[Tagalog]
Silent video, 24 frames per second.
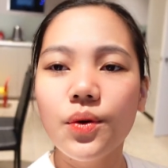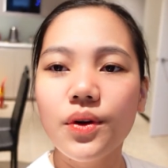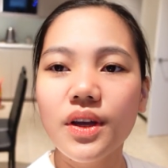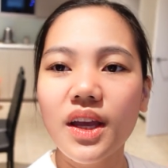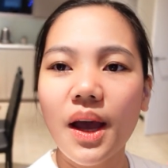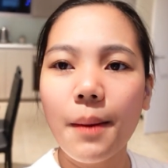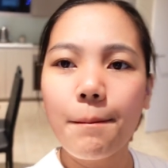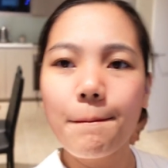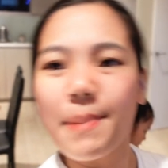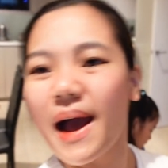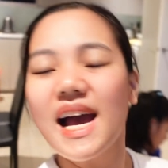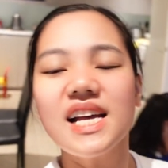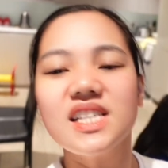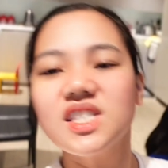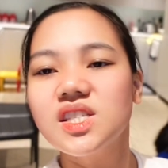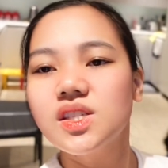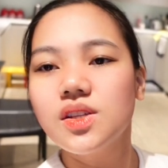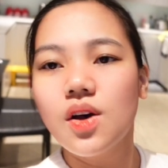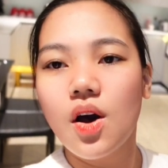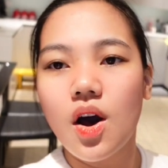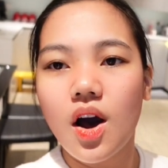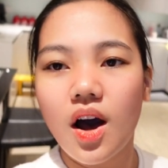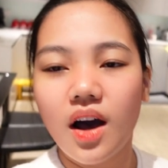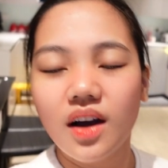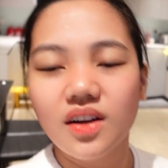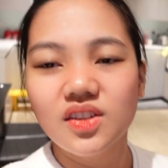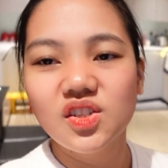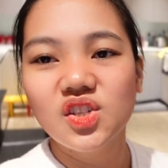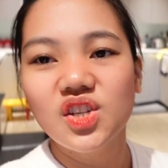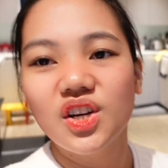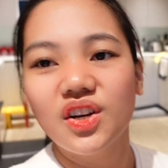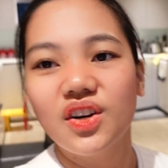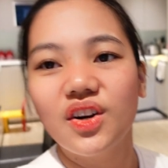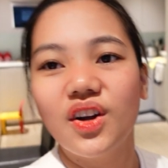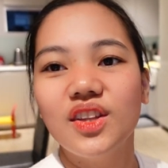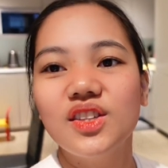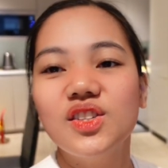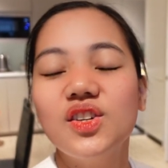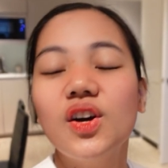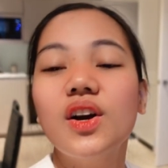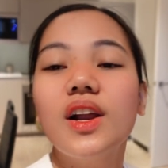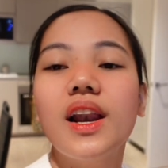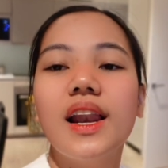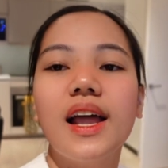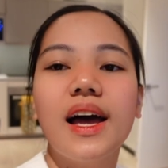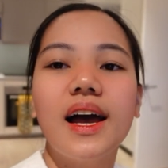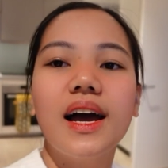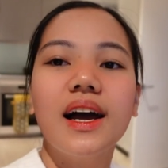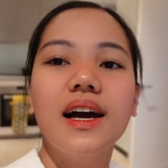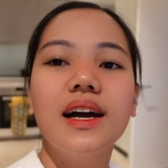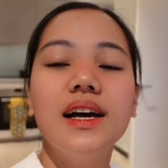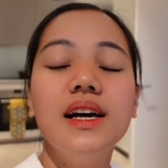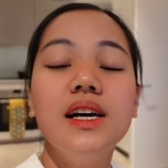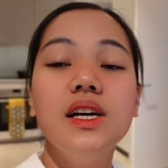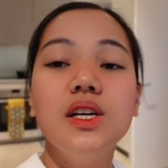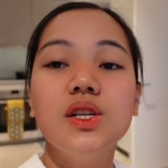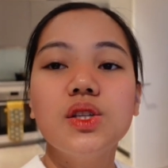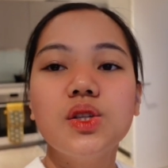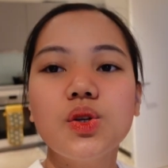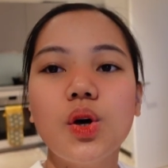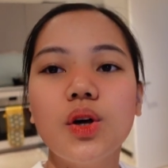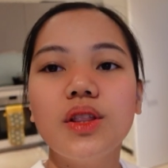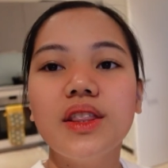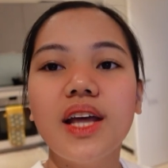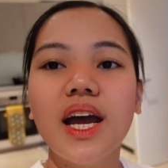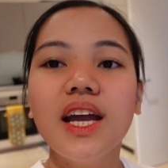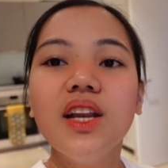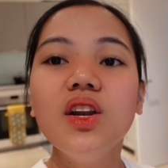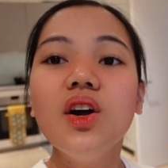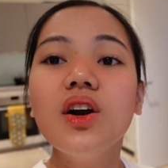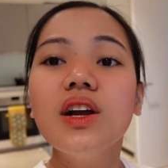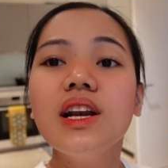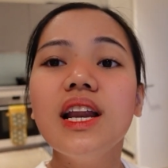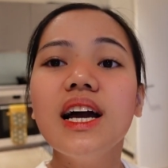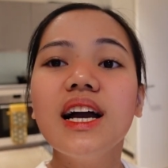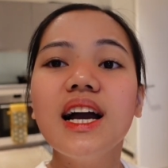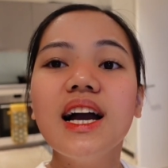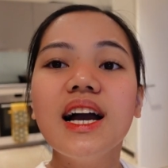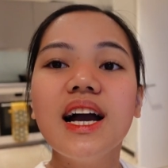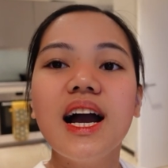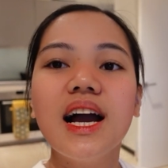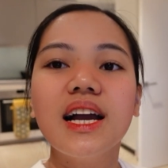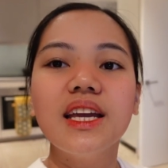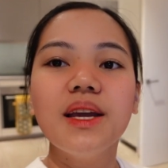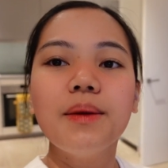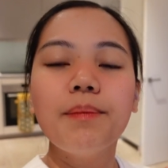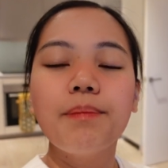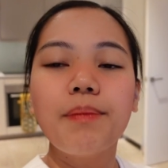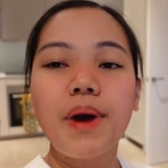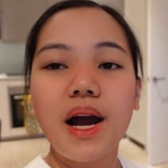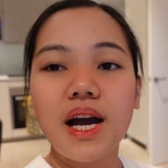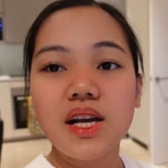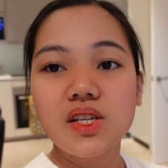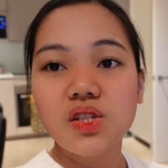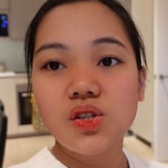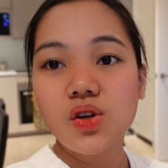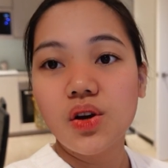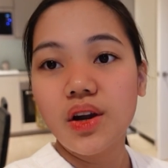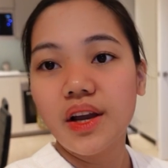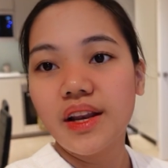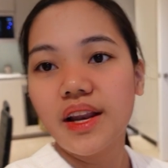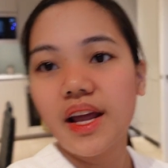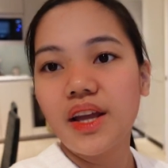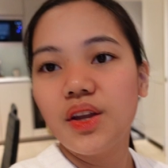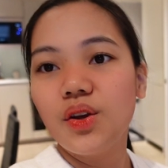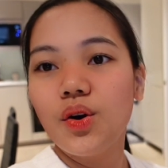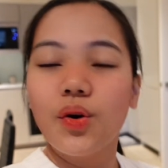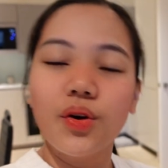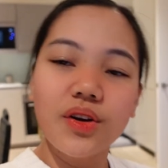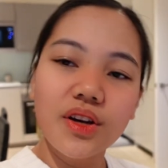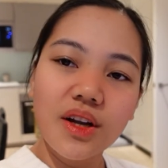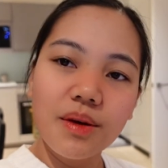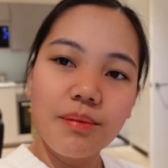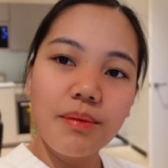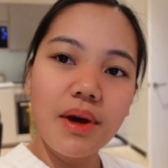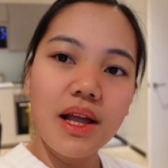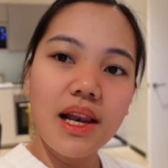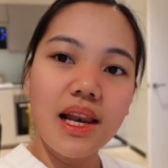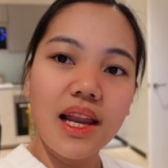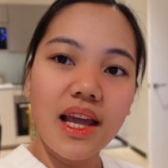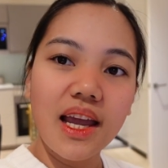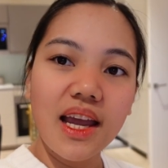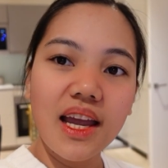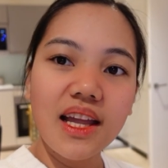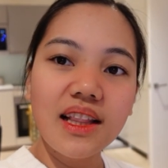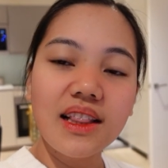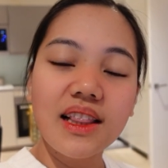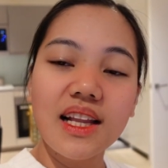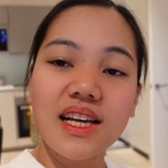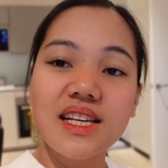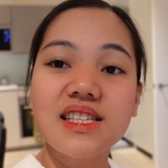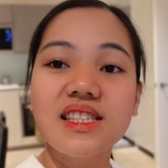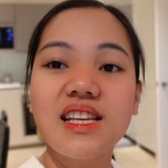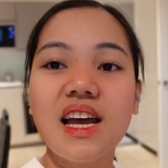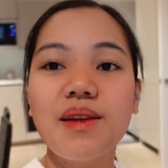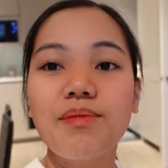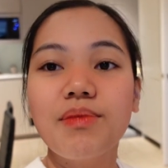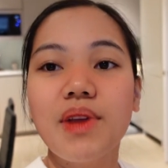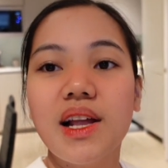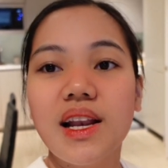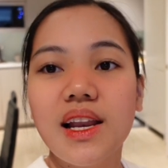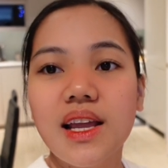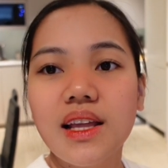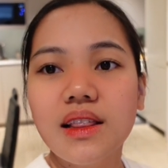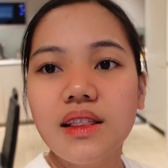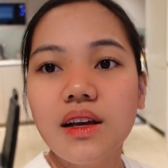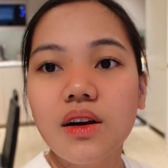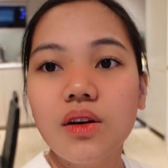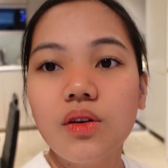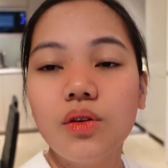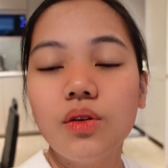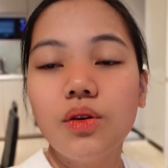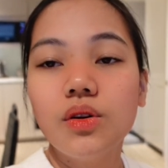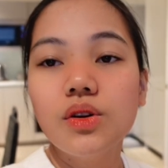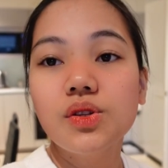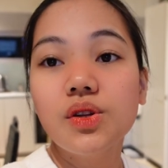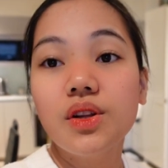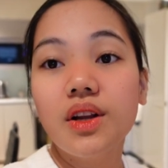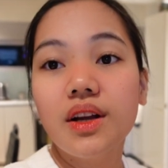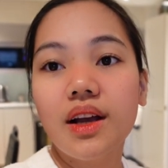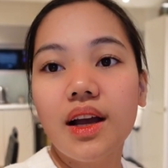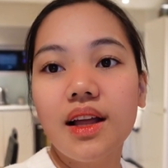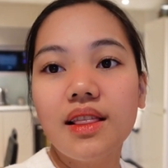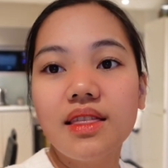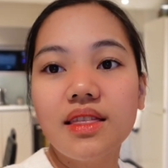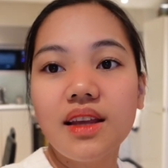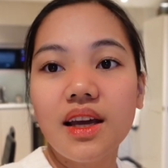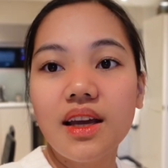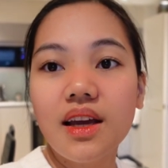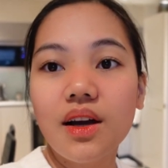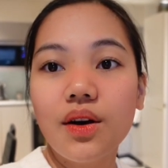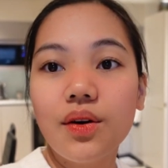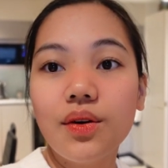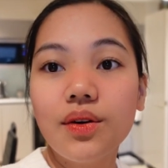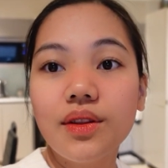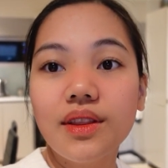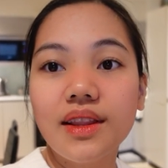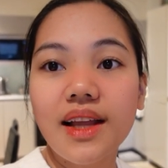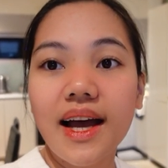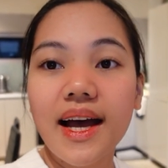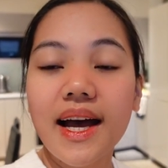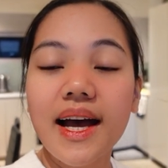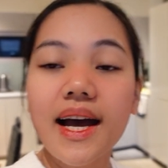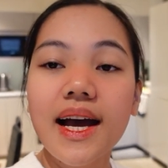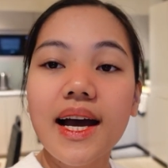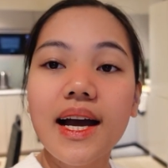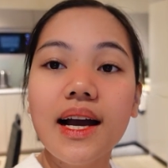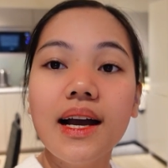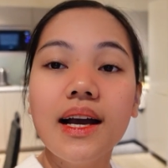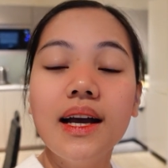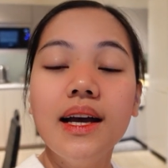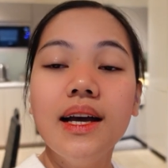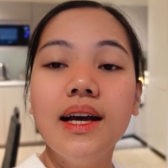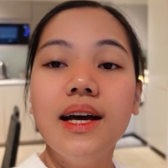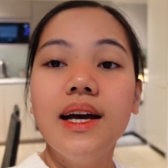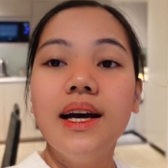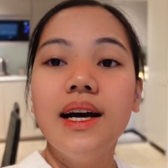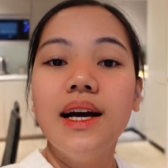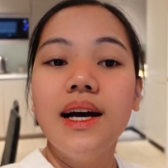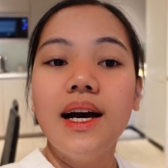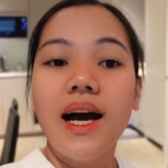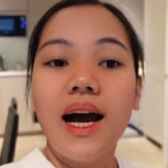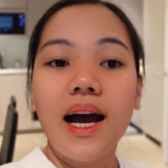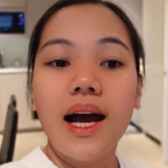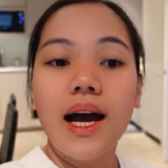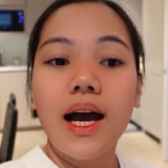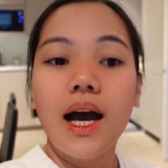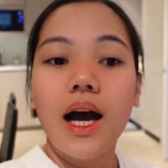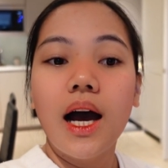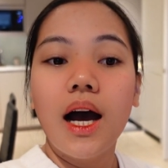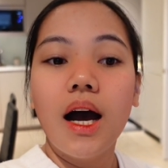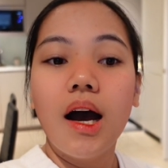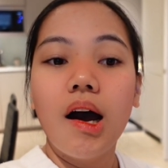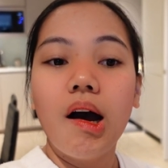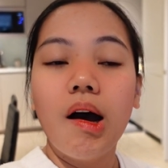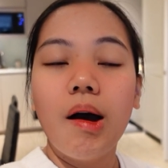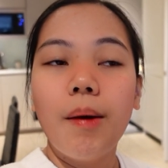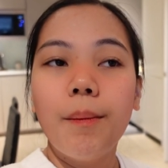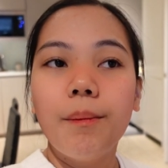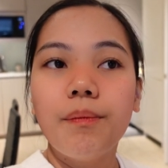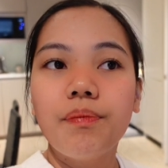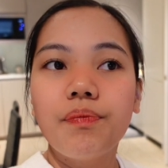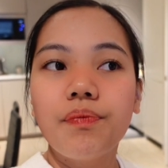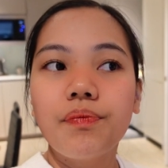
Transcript: kuya, pasok! Charot, joke lang. So, 9 o'clock ang aking pasok and ayoko nang malate. Last time na late ako, so nagantay ako ng um,